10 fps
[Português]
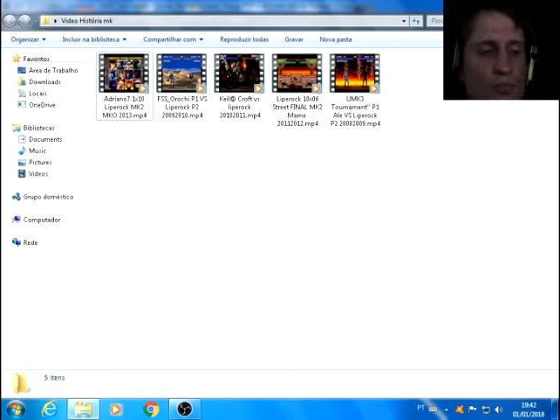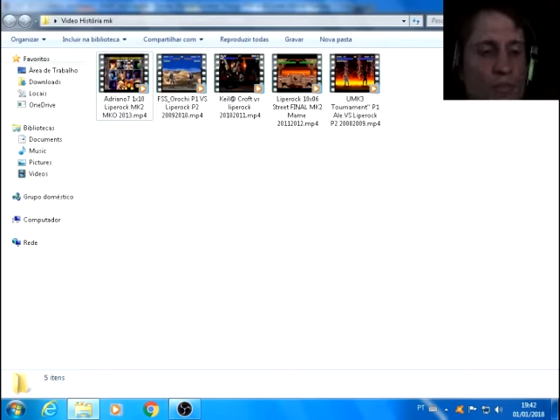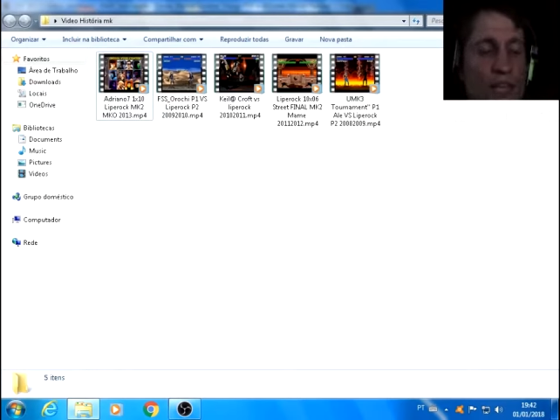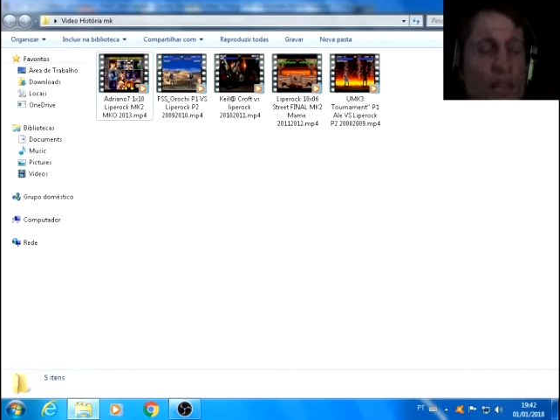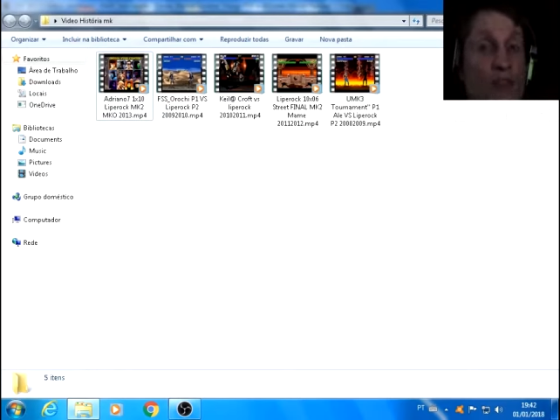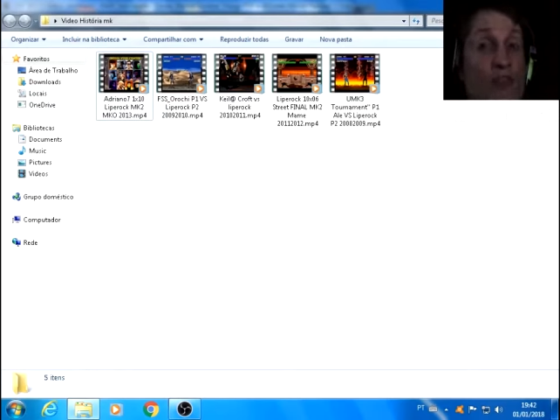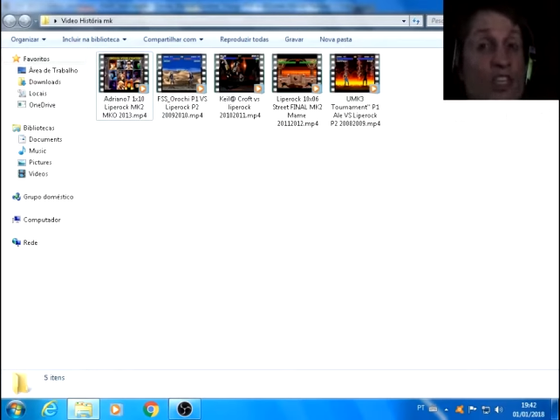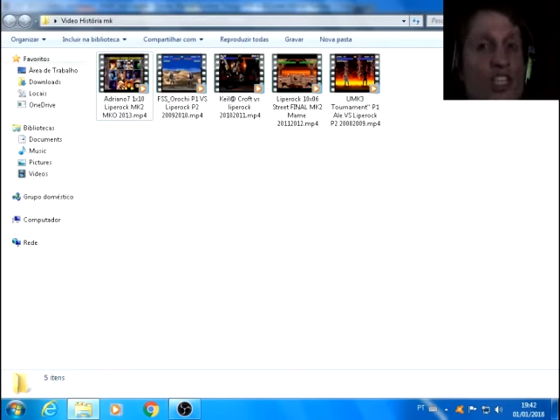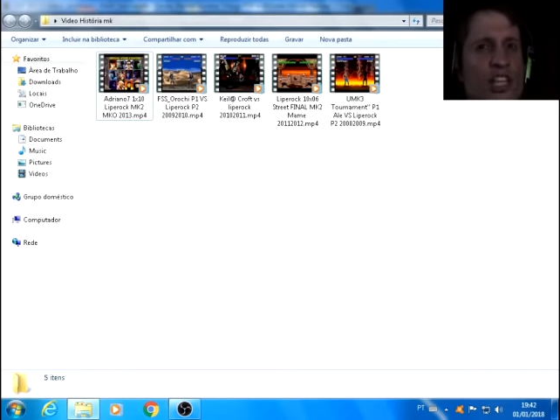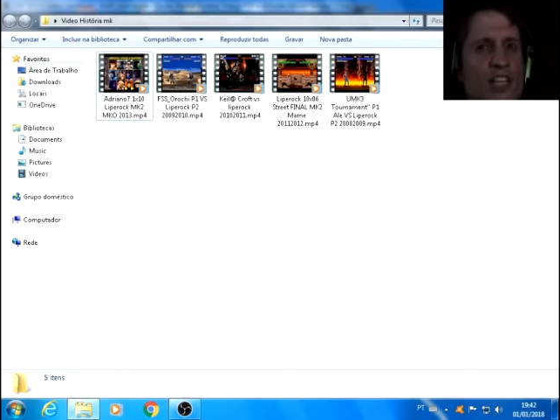era o
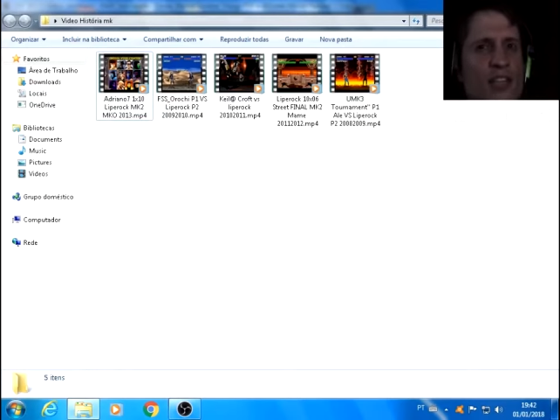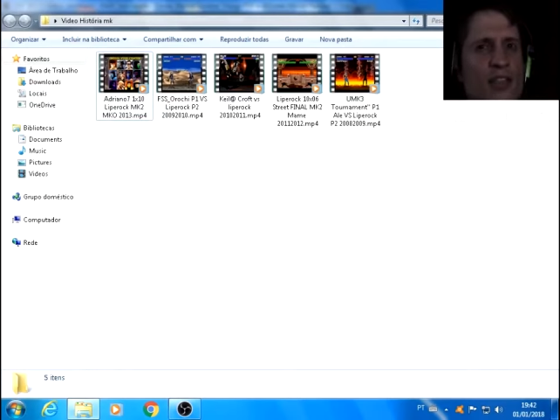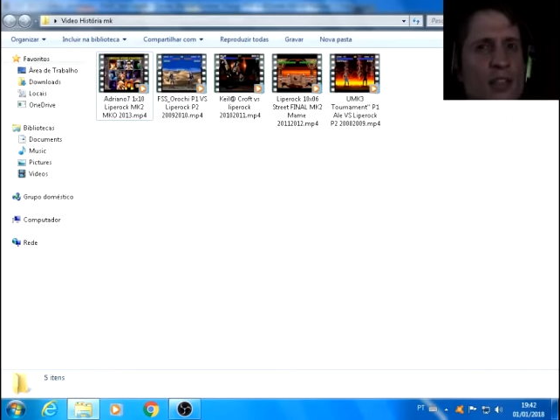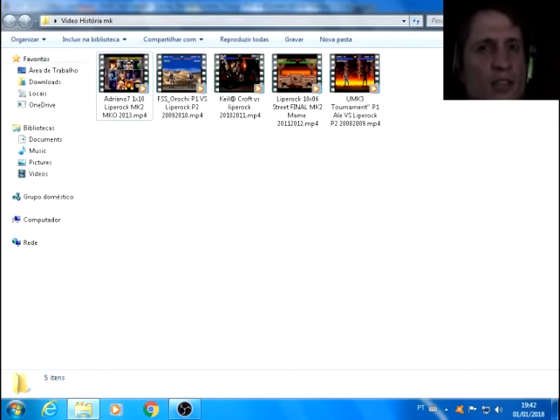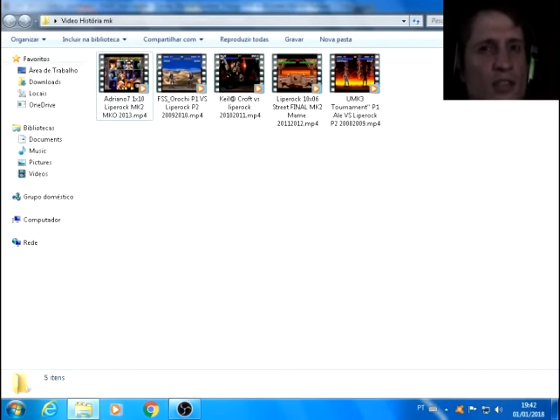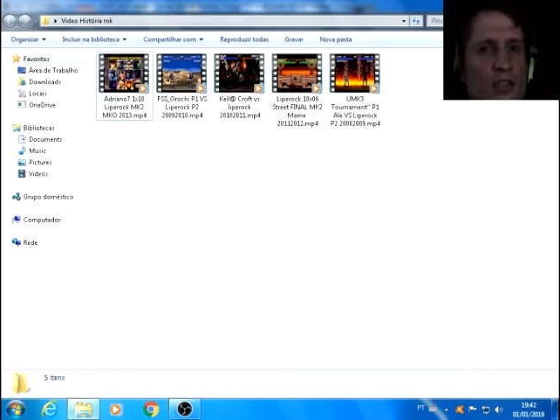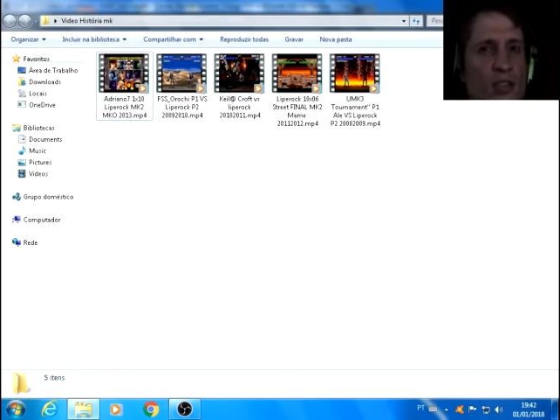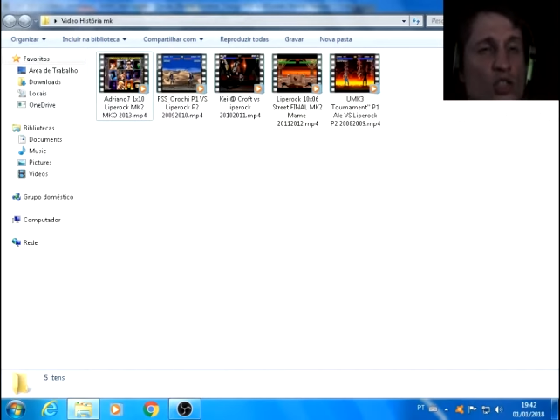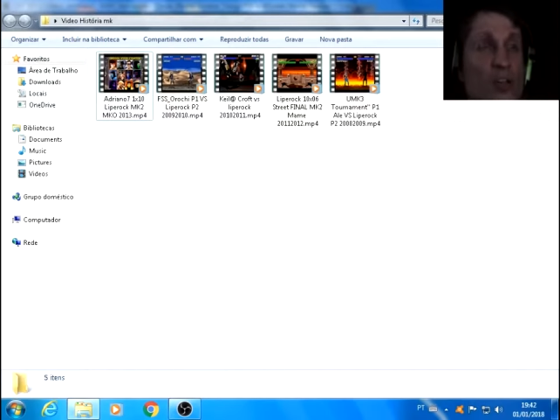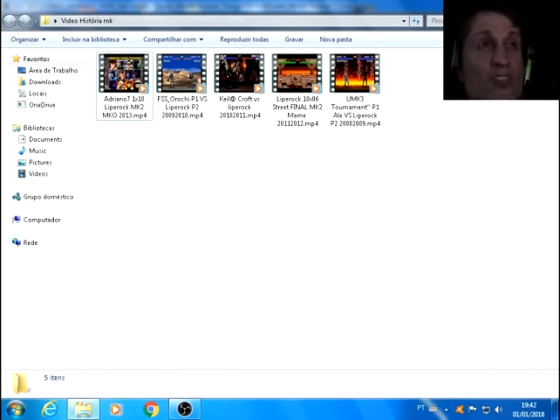Vegeta,
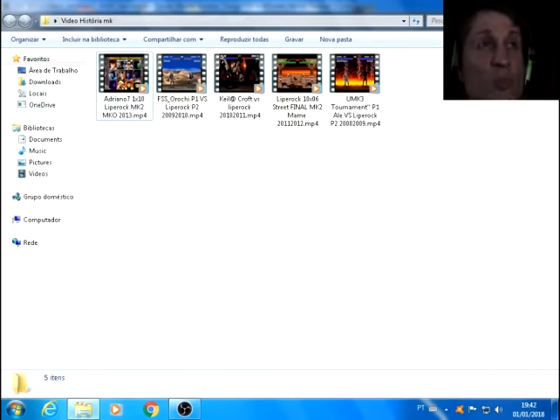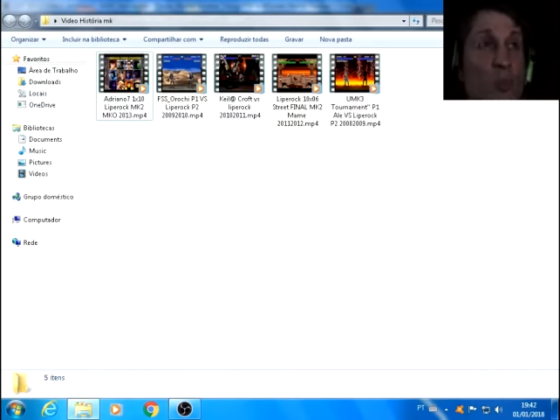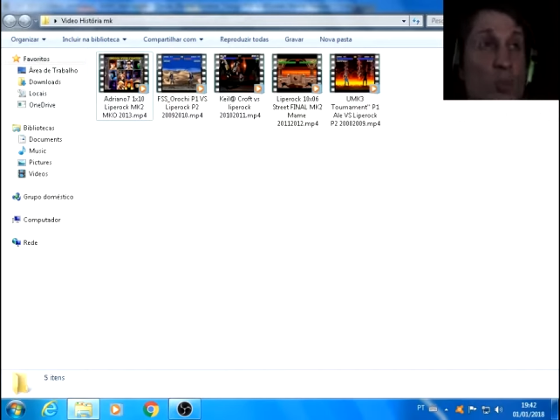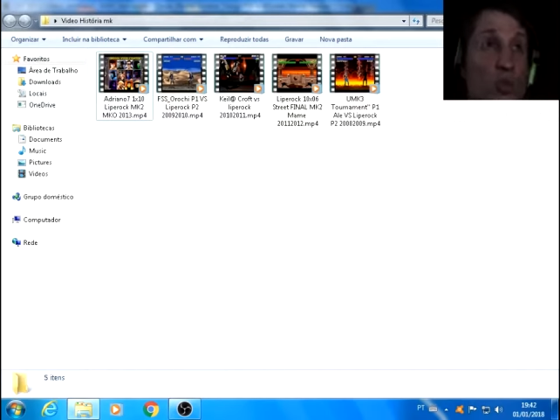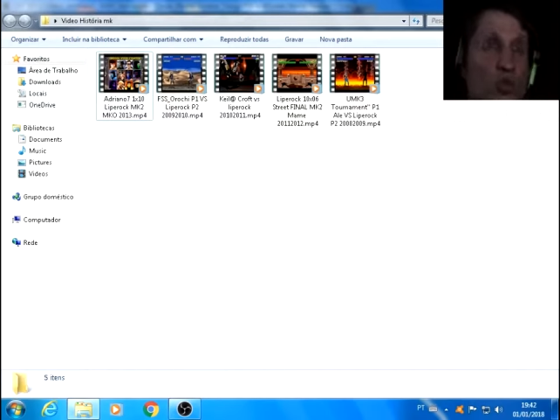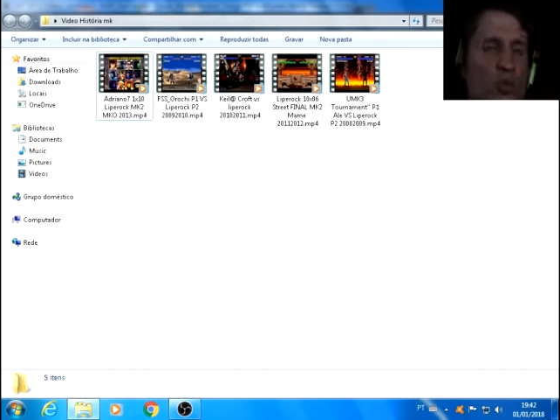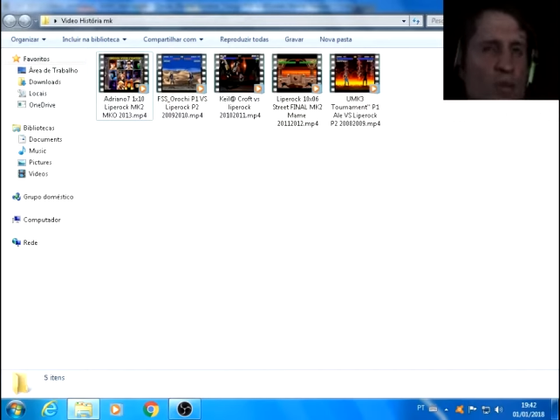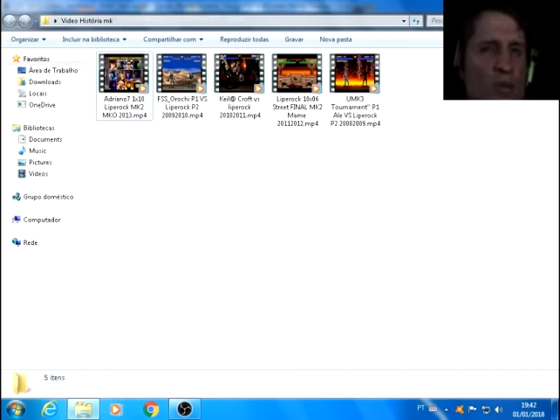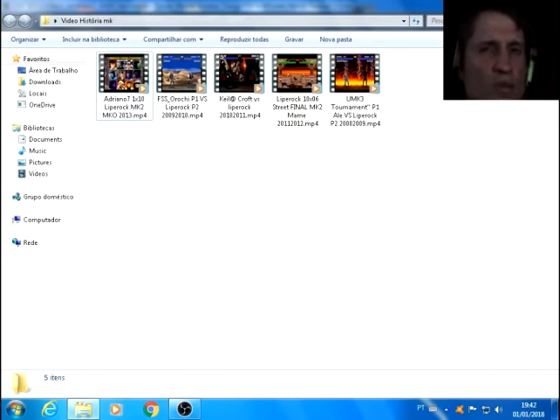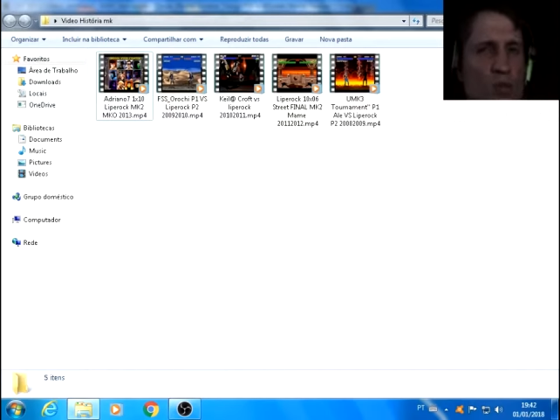jogava muito
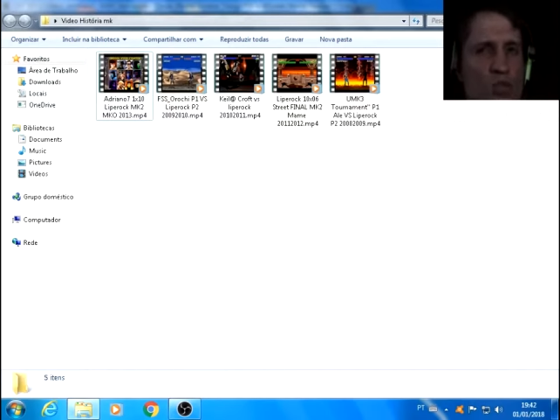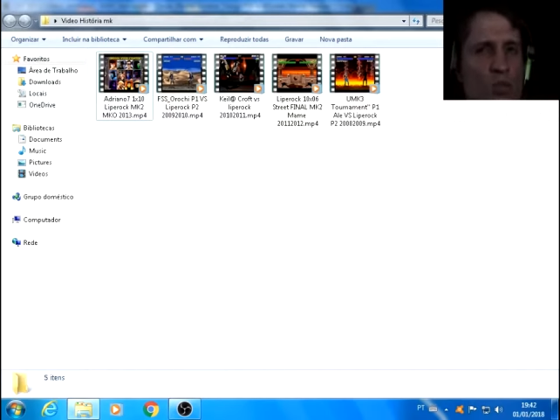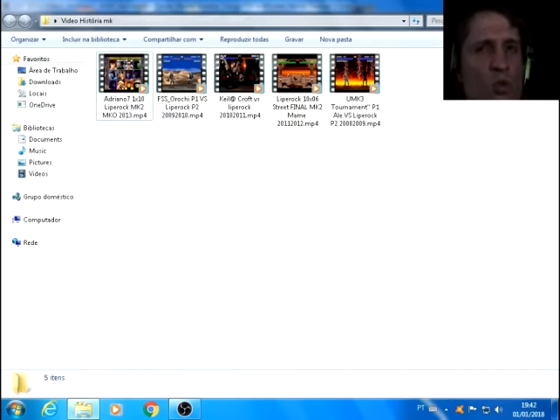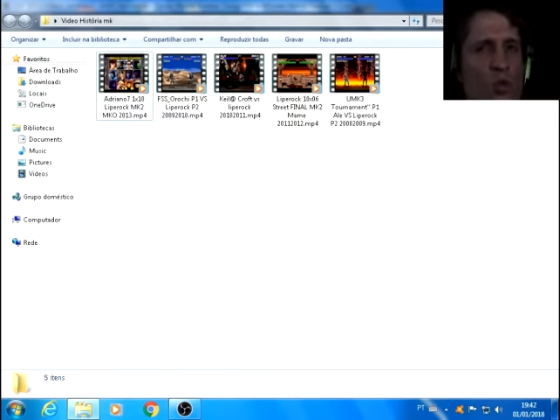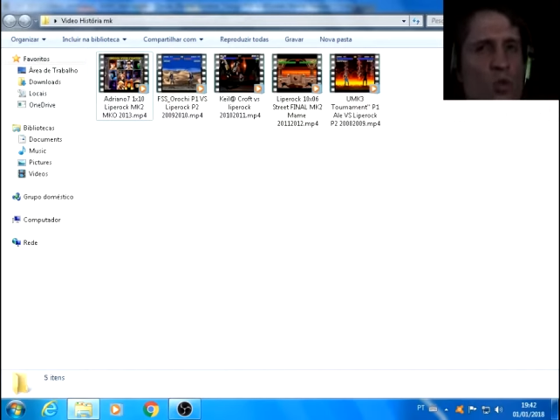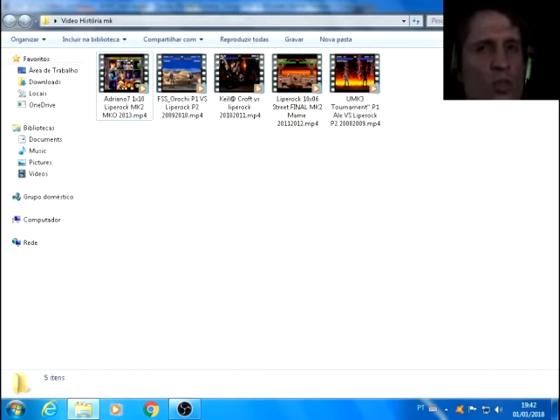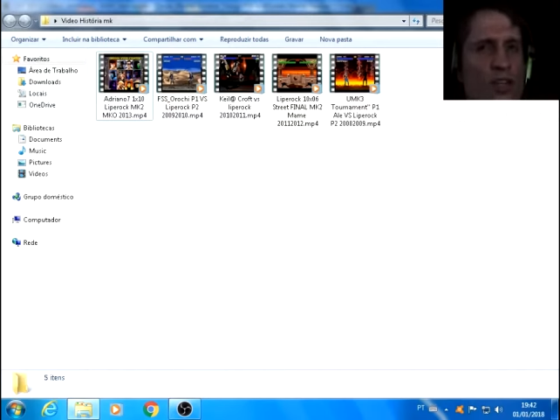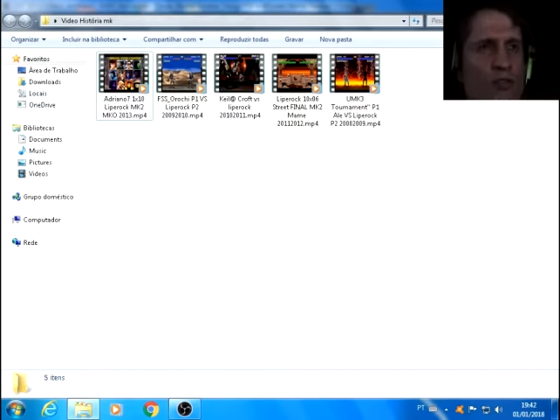bem com o Smoke, tá?